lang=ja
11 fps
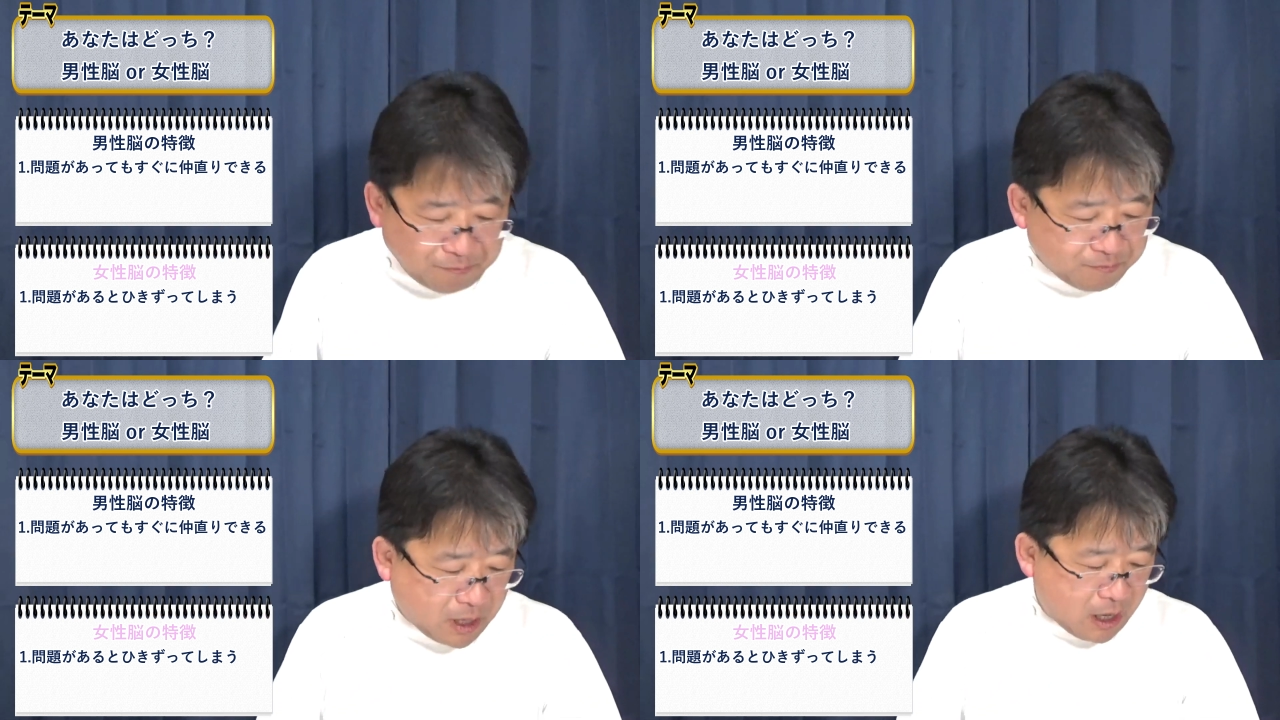
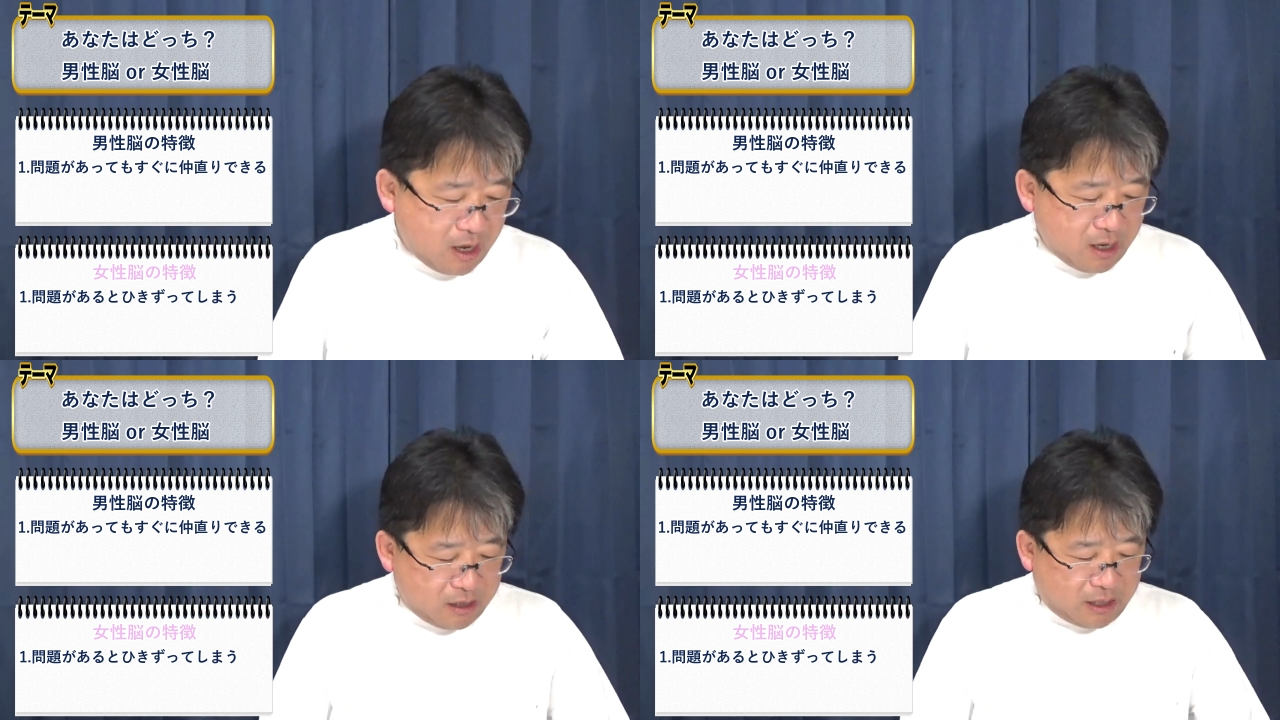よ。
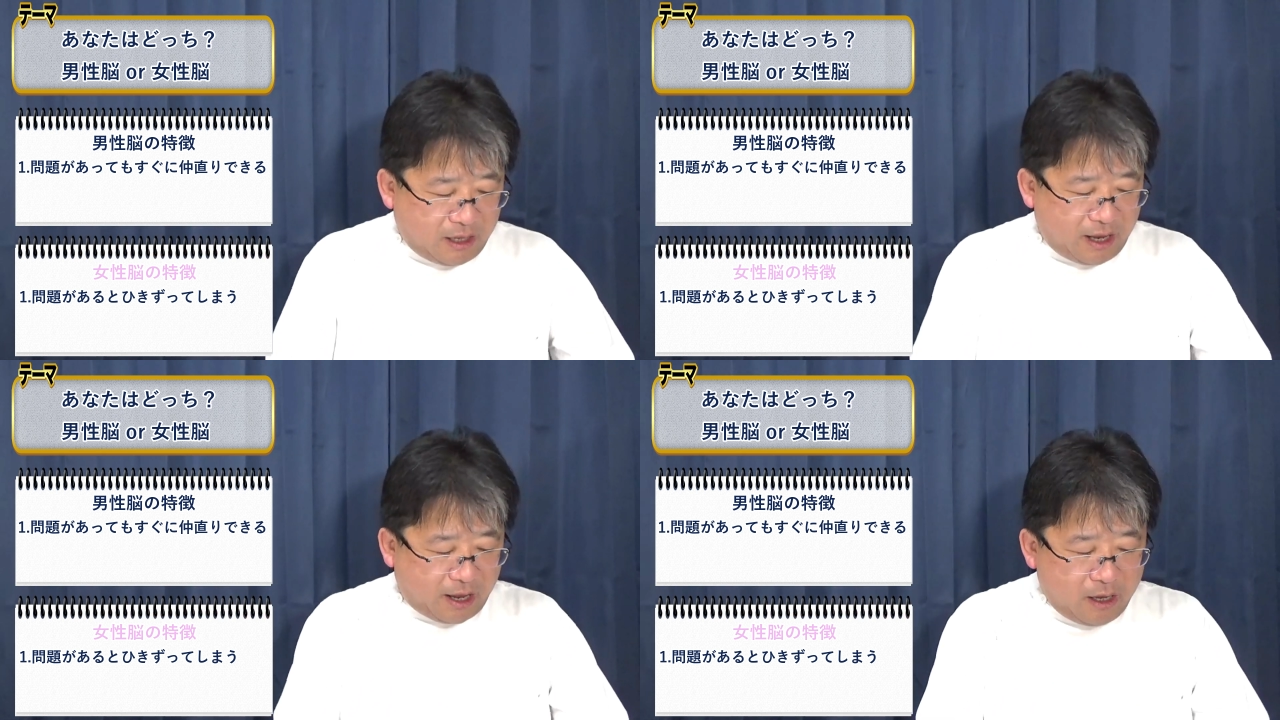
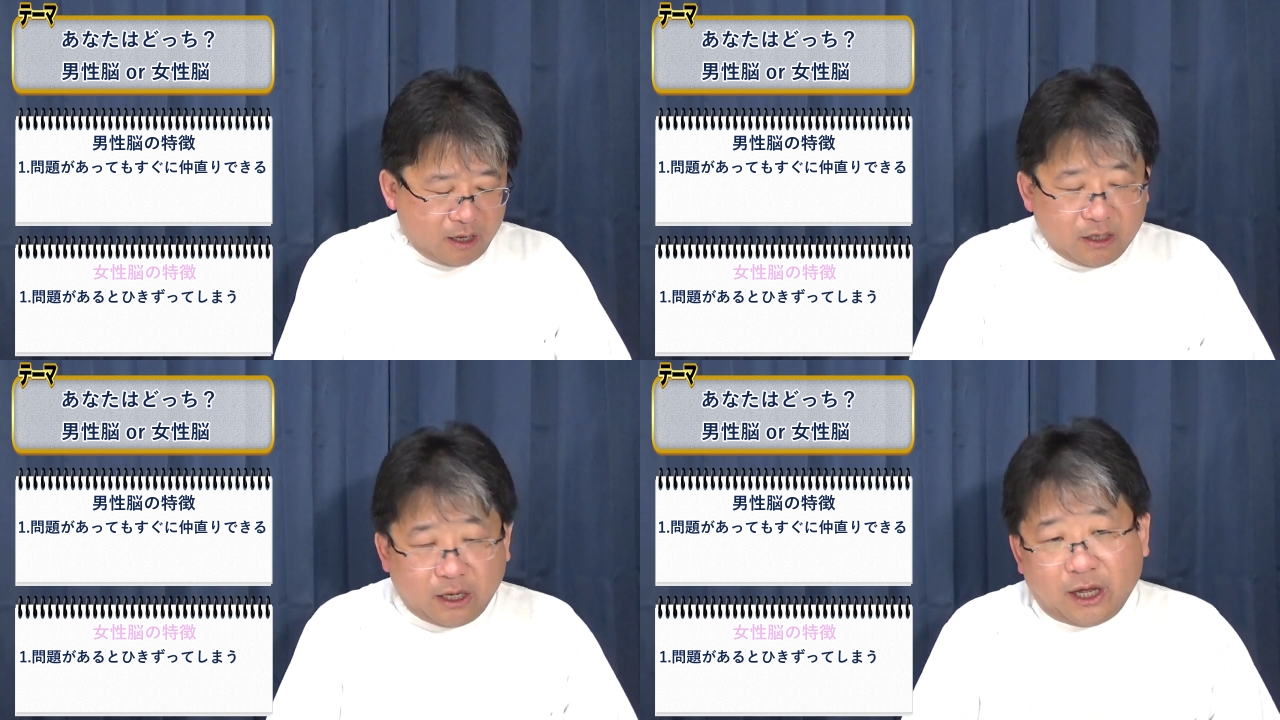でね、
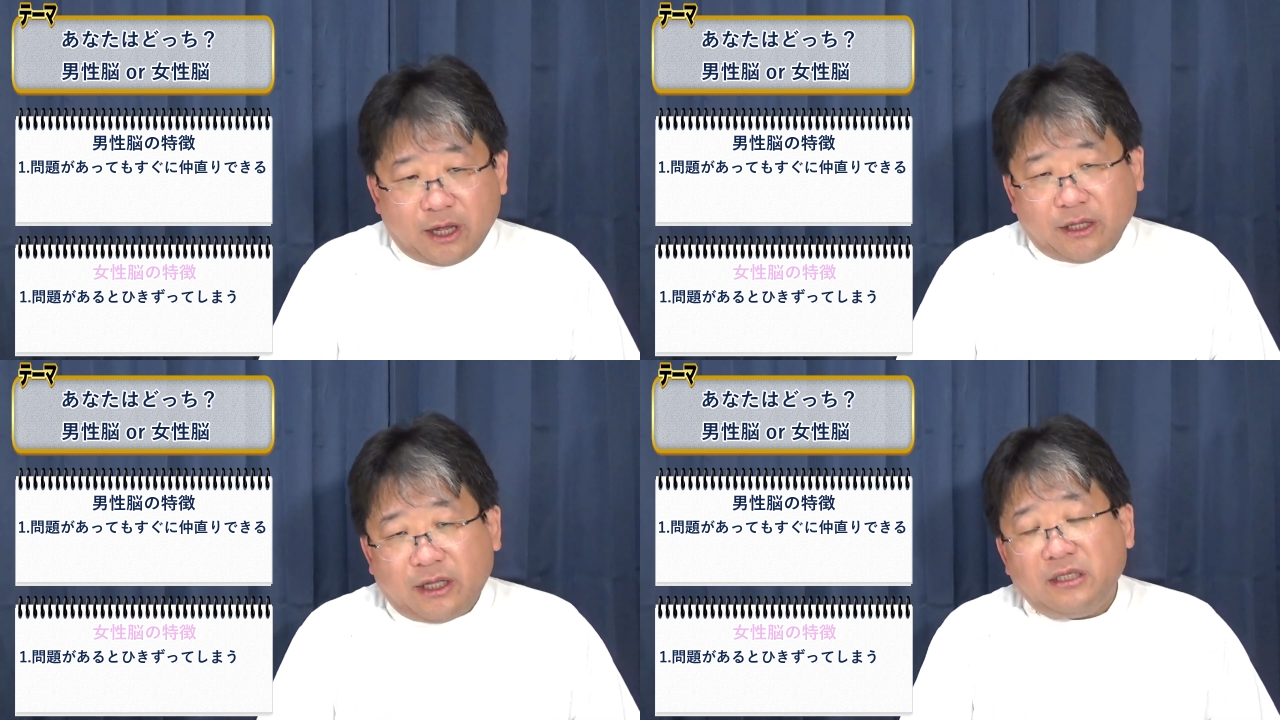
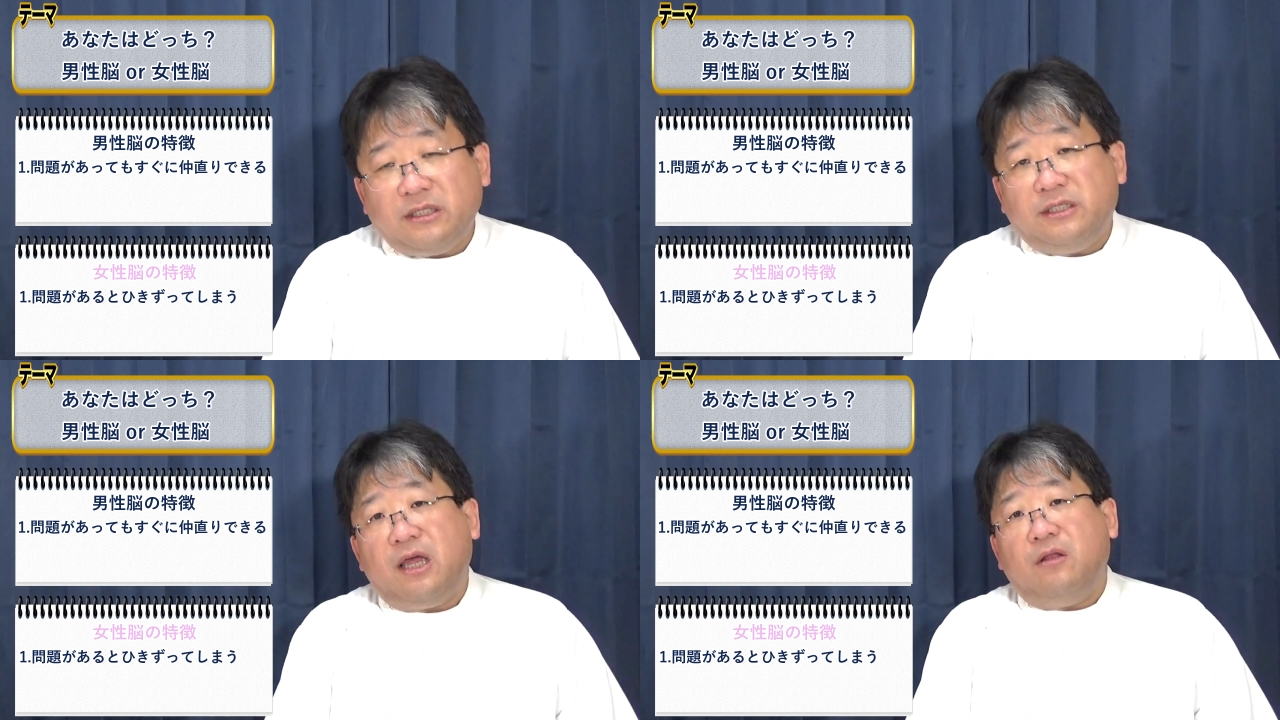えー、
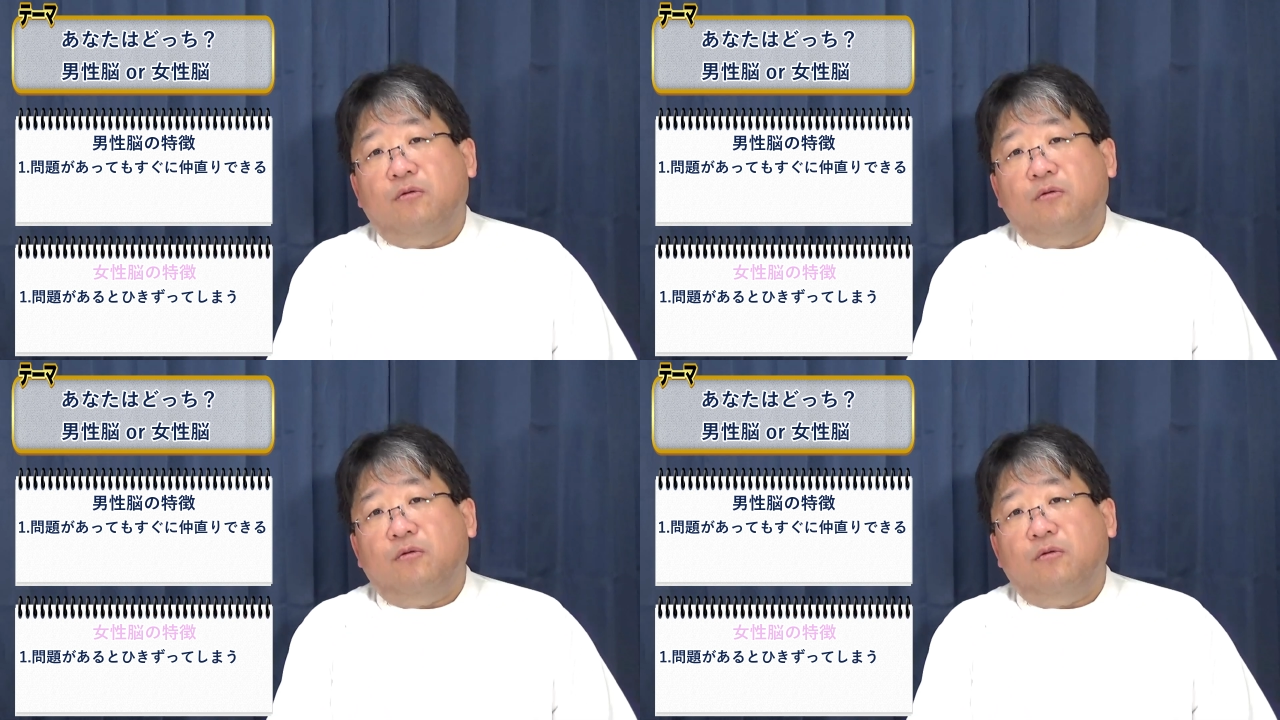男性